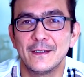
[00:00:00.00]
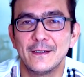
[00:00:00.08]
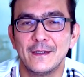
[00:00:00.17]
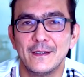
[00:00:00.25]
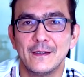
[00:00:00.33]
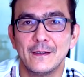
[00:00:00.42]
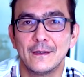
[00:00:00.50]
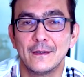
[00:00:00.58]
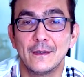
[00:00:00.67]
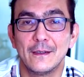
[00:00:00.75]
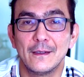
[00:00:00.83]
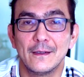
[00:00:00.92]
Хотя я
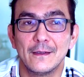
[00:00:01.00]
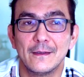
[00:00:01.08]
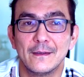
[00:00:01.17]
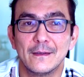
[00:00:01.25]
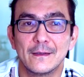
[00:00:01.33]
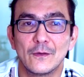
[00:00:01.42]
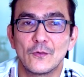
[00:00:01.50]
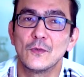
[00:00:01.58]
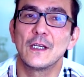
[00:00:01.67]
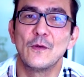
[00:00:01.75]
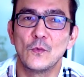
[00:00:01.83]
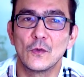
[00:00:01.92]
работаю
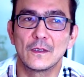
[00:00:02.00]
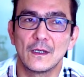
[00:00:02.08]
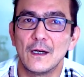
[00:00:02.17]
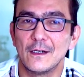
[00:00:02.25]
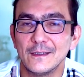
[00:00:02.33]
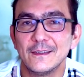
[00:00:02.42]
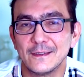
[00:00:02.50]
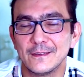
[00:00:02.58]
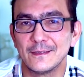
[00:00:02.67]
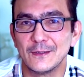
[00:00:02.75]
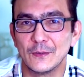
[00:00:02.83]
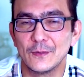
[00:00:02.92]
очень долго
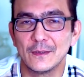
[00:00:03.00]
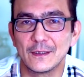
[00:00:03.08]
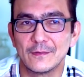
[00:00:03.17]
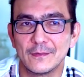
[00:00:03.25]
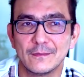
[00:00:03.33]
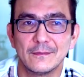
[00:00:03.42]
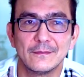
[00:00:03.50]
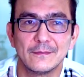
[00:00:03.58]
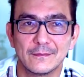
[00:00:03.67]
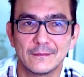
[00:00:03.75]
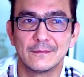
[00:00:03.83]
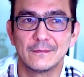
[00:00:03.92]
и в основном на
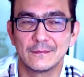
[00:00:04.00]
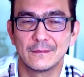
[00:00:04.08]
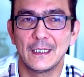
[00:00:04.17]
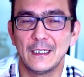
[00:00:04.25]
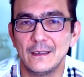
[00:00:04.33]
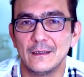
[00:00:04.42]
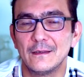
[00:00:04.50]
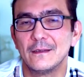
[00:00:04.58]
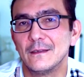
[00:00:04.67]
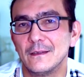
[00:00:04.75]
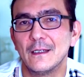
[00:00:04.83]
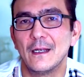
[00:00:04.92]
ногах,
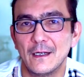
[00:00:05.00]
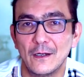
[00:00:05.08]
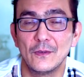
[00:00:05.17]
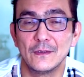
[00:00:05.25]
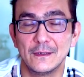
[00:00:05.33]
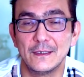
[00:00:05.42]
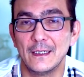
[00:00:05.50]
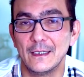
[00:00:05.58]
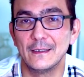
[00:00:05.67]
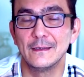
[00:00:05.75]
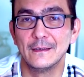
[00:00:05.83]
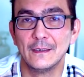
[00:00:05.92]
и у меня работа
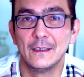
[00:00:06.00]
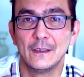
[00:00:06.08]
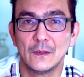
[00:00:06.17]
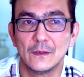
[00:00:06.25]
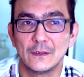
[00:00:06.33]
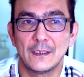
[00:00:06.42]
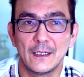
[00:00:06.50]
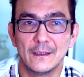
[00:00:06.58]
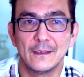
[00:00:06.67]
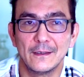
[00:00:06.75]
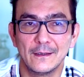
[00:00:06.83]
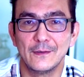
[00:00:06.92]
очень истощ...
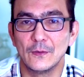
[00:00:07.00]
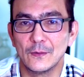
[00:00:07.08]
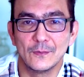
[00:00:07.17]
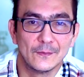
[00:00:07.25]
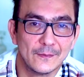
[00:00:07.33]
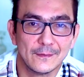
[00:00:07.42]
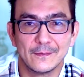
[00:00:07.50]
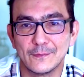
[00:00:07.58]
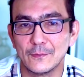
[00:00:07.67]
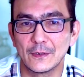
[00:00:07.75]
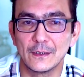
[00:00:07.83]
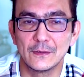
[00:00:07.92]

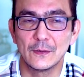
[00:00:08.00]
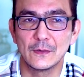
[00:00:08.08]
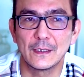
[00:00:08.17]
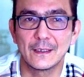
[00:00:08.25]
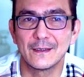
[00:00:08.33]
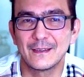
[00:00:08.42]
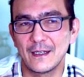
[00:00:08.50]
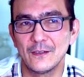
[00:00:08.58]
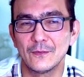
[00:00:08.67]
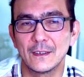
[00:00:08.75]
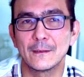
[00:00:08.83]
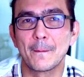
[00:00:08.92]
истощающая,
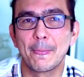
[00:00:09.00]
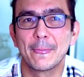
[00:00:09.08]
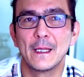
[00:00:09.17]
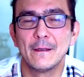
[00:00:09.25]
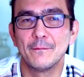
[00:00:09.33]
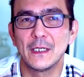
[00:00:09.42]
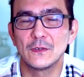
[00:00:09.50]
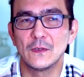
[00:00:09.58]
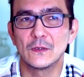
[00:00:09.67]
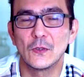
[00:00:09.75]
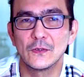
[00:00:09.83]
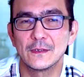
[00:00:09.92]
но я все
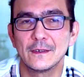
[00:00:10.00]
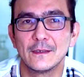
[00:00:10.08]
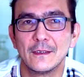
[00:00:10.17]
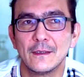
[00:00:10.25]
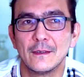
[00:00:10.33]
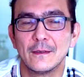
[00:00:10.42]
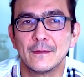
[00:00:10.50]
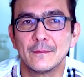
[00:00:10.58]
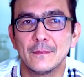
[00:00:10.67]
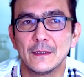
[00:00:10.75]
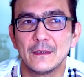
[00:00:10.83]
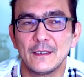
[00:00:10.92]
равно чувствую,
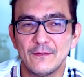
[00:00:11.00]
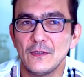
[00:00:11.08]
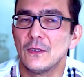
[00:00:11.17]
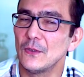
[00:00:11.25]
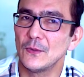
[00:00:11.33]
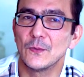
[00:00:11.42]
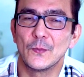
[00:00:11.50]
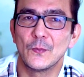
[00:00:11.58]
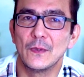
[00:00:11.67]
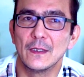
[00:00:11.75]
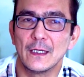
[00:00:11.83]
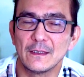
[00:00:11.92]
что
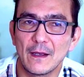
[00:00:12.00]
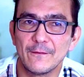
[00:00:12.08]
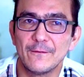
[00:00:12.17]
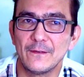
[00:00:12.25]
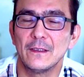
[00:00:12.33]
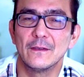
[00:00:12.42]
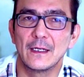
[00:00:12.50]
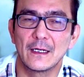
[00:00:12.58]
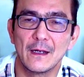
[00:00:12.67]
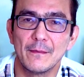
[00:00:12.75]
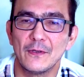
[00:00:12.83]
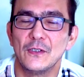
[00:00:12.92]
вот эта
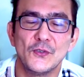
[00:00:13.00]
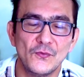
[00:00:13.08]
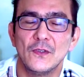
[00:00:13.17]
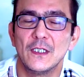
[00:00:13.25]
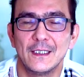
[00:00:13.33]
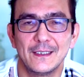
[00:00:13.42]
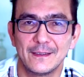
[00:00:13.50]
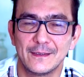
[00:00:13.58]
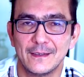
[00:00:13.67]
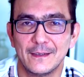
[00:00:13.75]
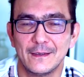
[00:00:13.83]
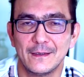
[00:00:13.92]
практика, она мне
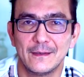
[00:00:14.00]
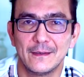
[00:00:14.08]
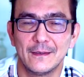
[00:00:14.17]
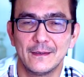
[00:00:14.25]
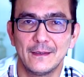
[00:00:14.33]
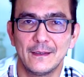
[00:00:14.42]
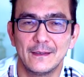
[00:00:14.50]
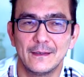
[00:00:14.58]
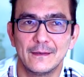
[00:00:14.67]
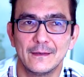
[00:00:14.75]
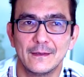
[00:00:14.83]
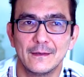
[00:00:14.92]
помогает, и я
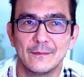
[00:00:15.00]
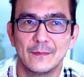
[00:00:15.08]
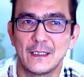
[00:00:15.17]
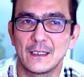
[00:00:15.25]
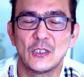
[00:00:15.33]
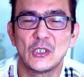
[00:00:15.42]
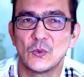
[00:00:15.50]
полон сил.